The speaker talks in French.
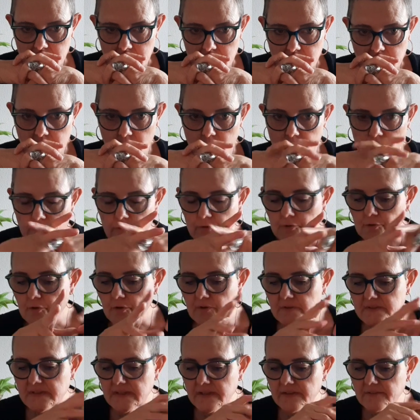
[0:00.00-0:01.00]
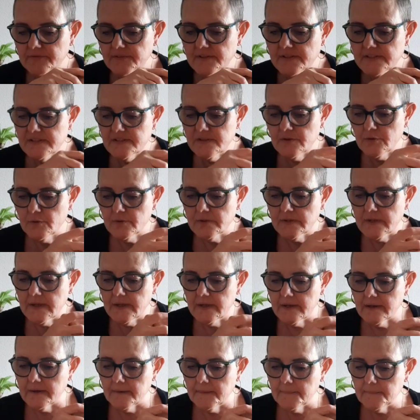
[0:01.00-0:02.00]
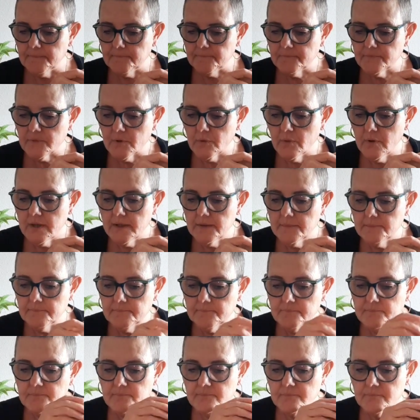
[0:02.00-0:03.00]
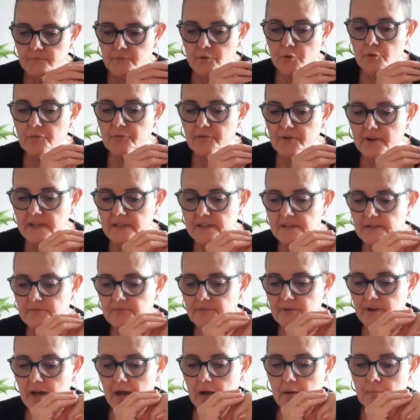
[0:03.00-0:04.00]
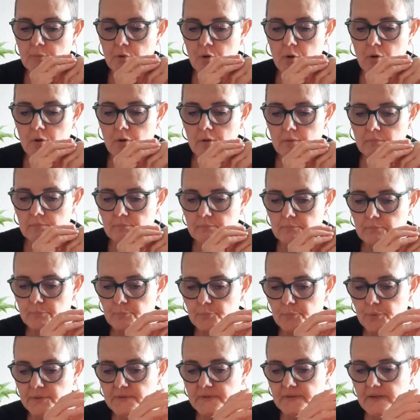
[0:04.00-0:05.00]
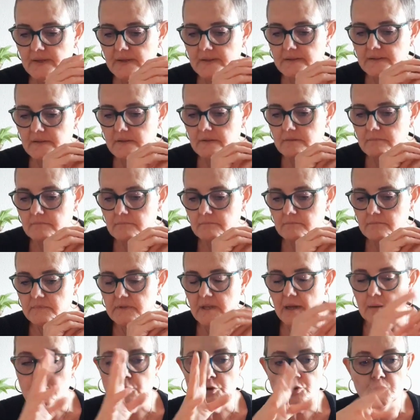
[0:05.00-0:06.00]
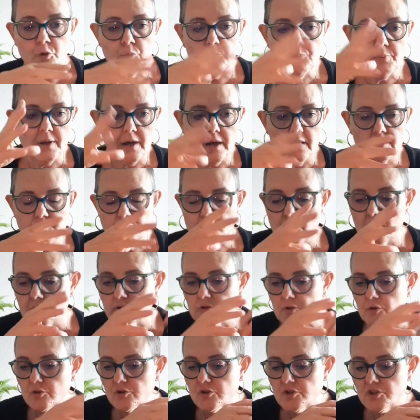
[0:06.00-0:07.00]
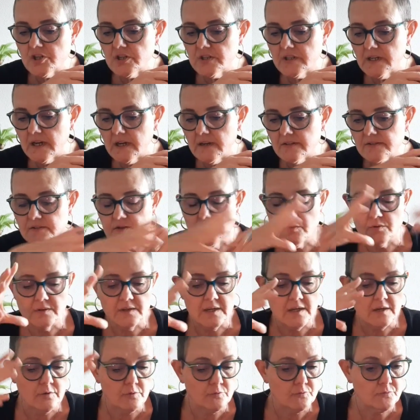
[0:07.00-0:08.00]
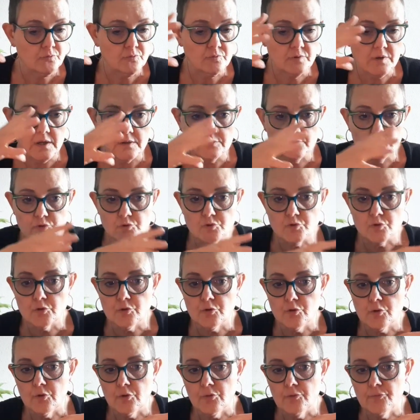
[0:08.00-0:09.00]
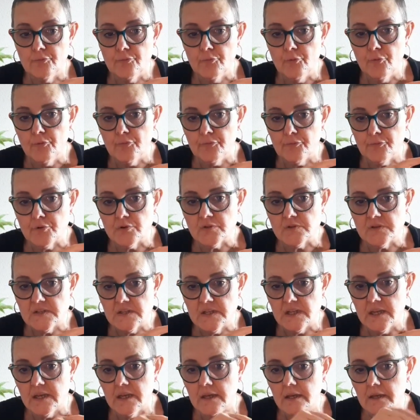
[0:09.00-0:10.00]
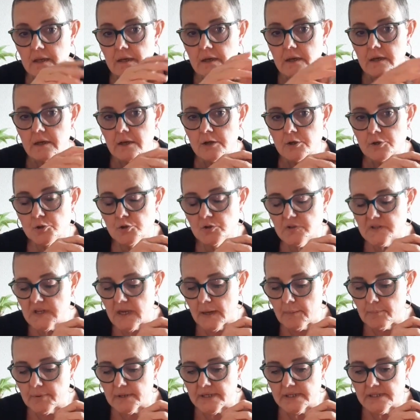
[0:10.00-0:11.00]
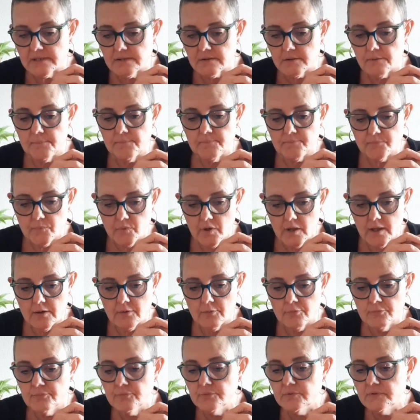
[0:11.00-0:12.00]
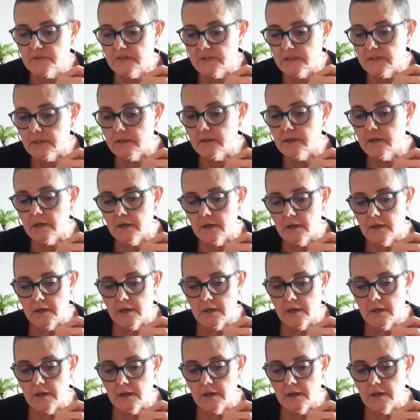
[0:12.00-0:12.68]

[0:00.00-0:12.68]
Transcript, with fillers: dans le côté visionnaire, ouais, de faire différemment, peut-être, d'un mode opératoire transgénérationnel, en tout cas de ce que vous faisiez jusqu'à présent. Ouais, on vous dit,